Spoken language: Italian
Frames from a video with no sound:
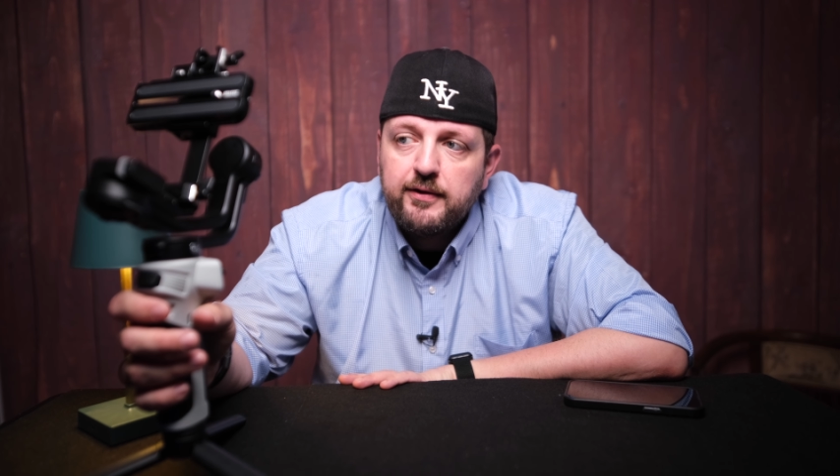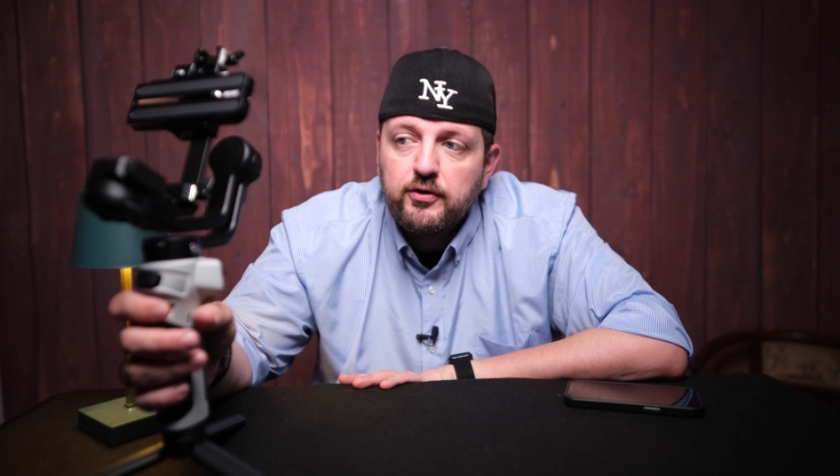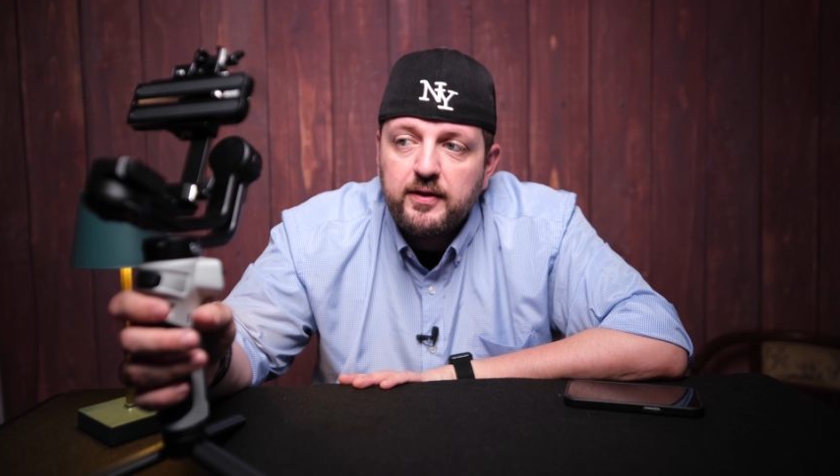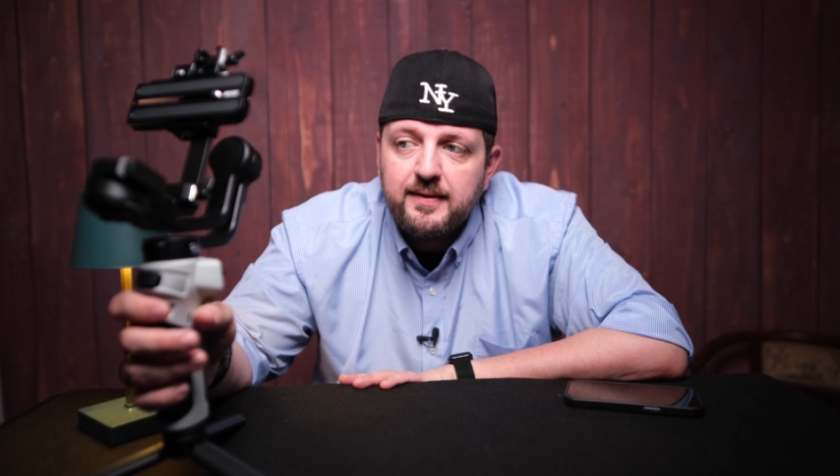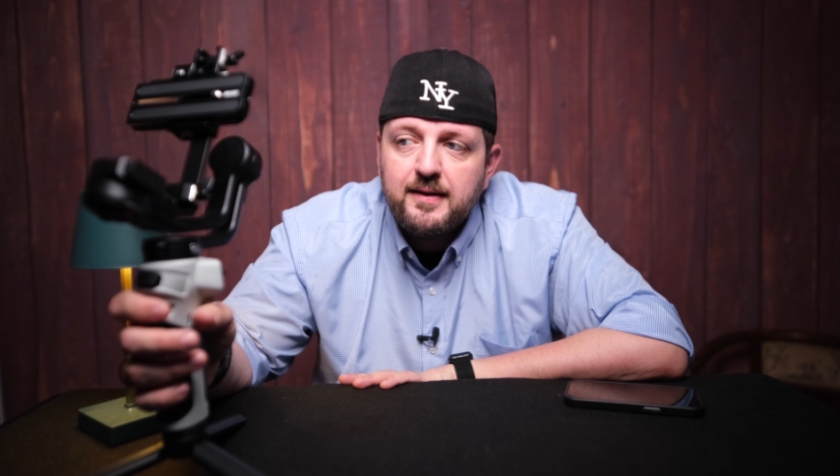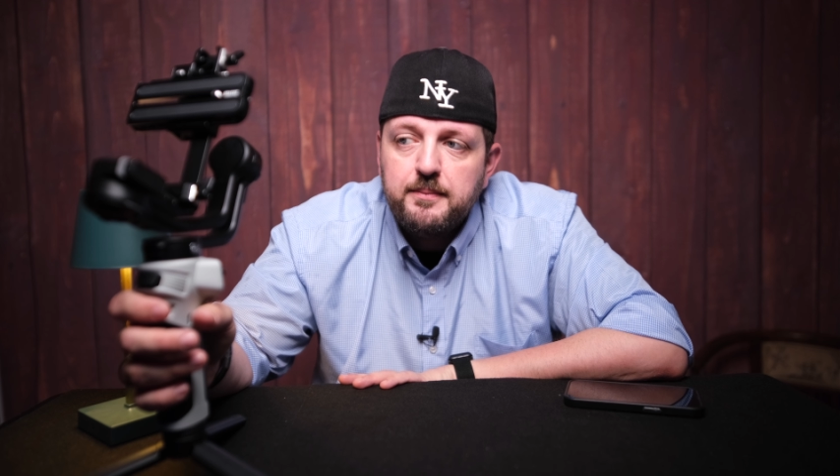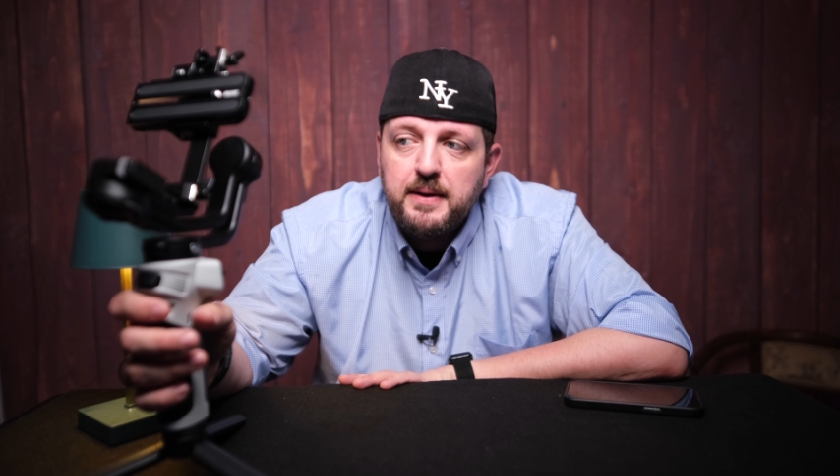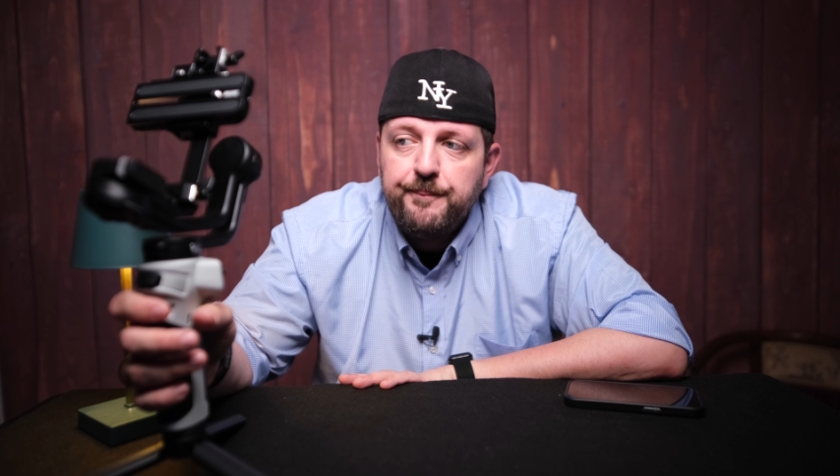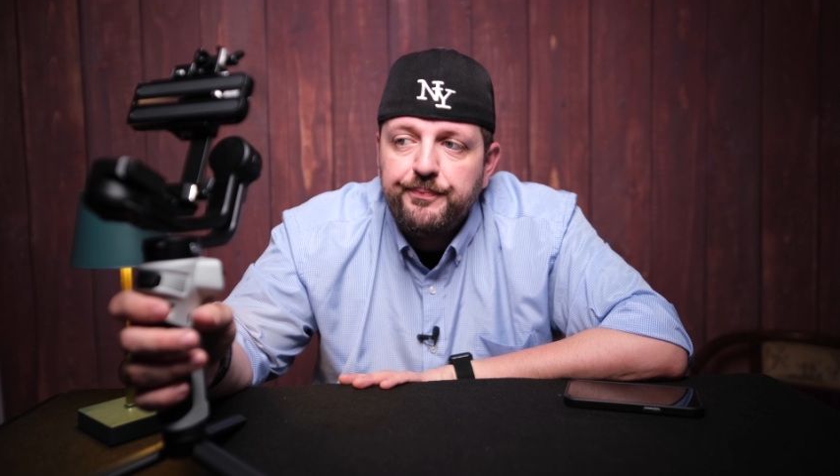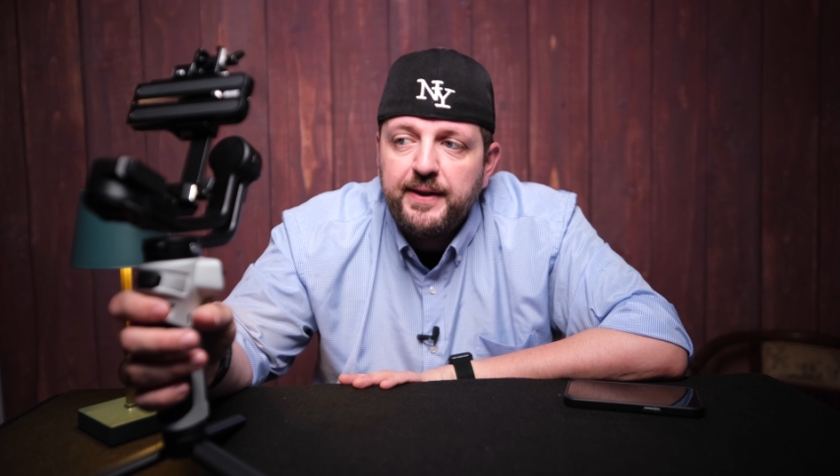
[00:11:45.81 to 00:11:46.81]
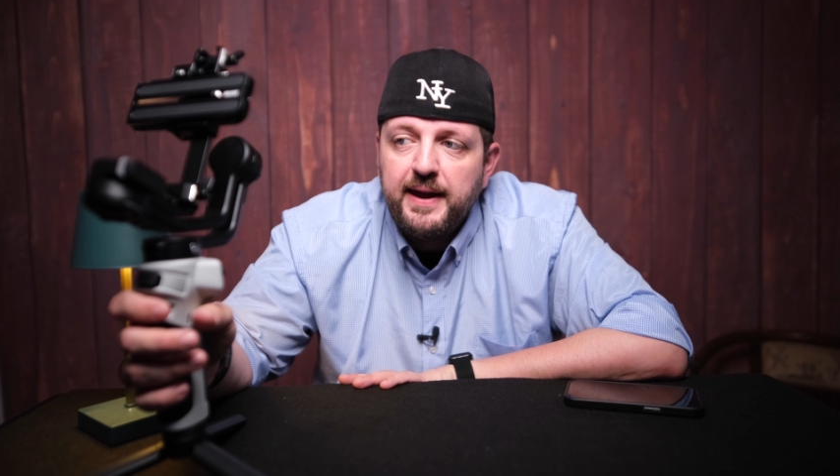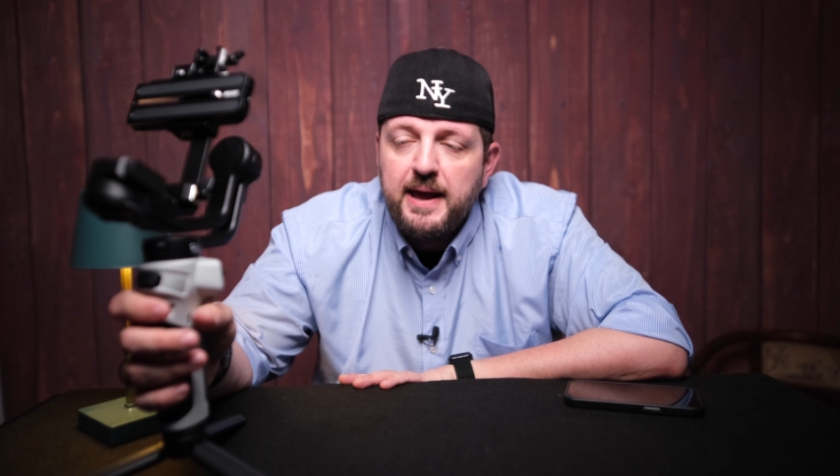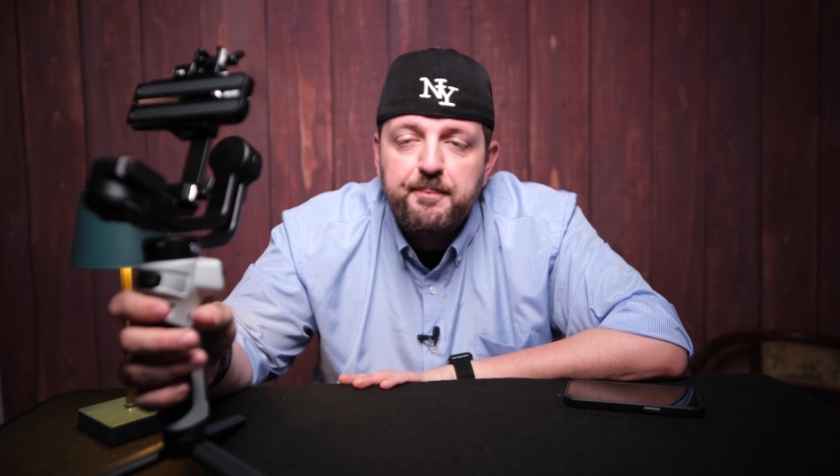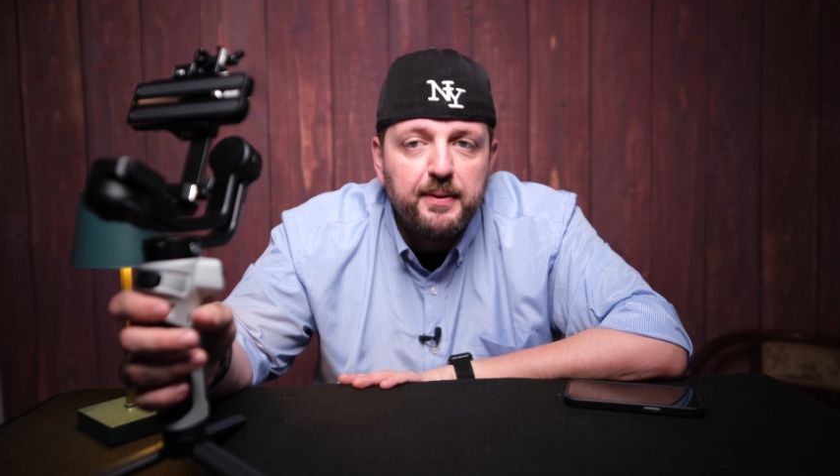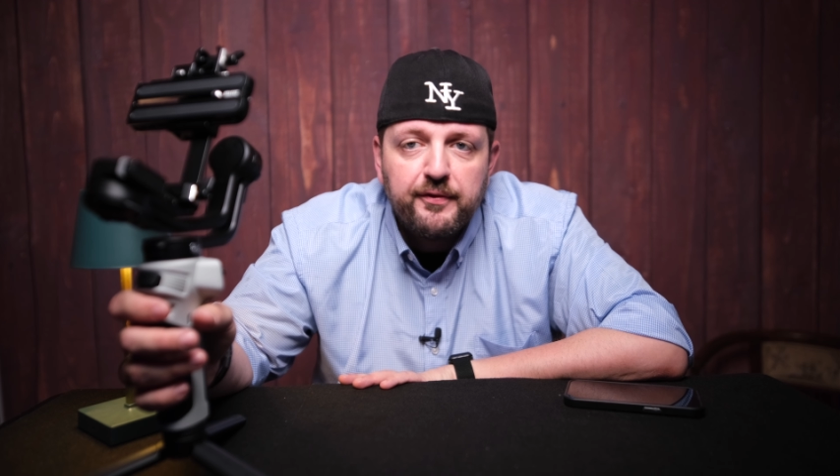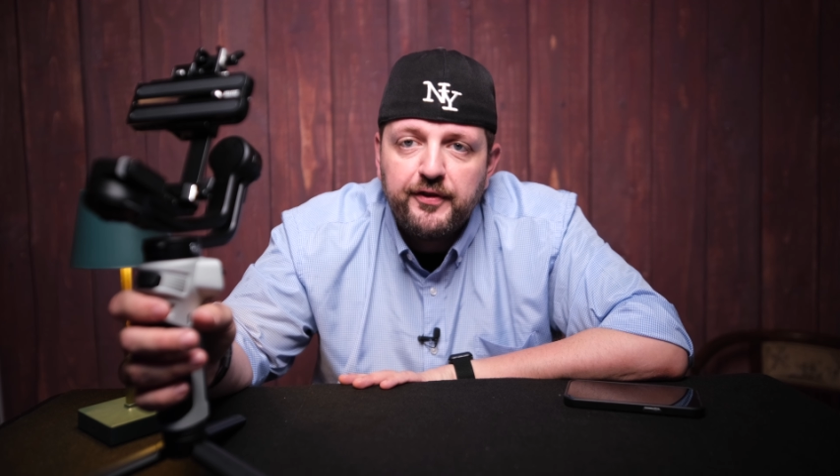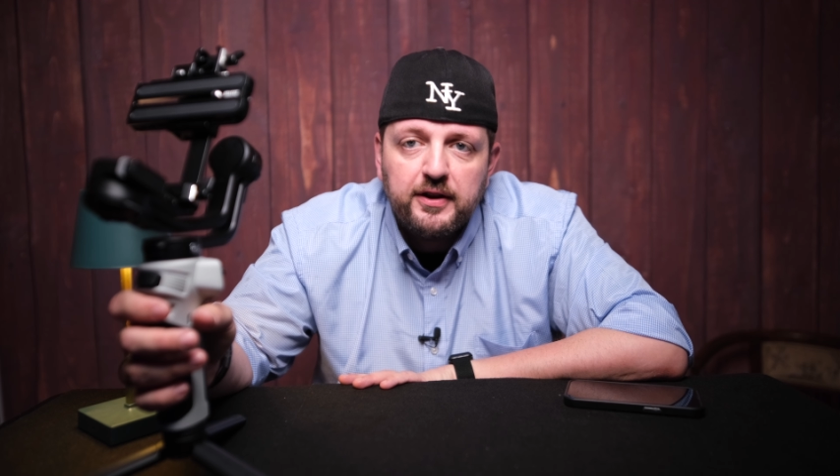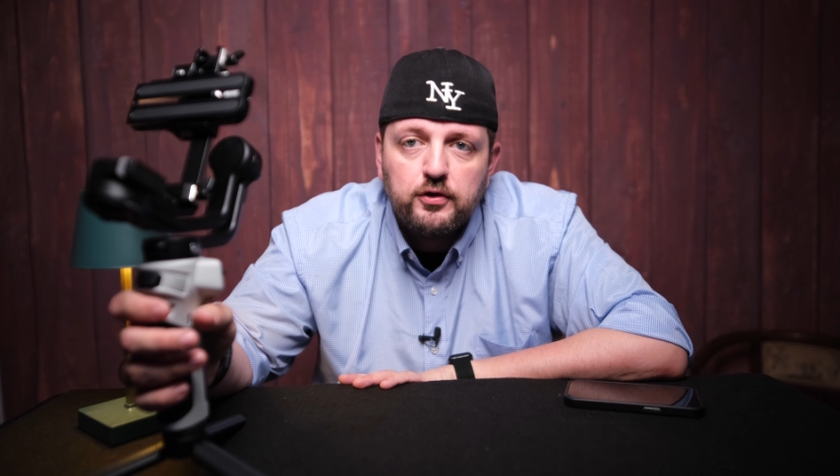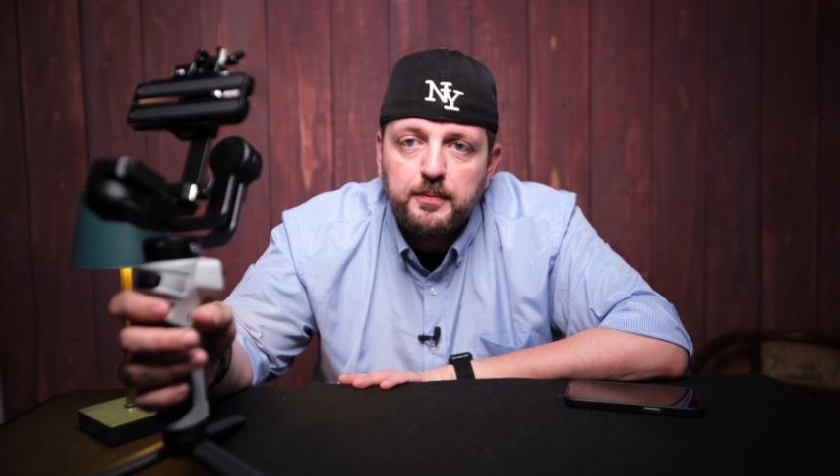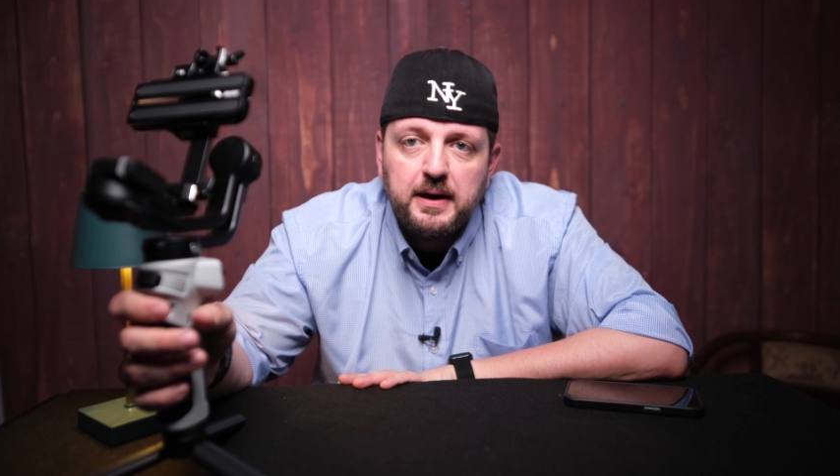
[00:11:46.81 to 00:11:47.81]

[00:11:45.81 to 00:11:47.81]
sostanzialmente è perfetto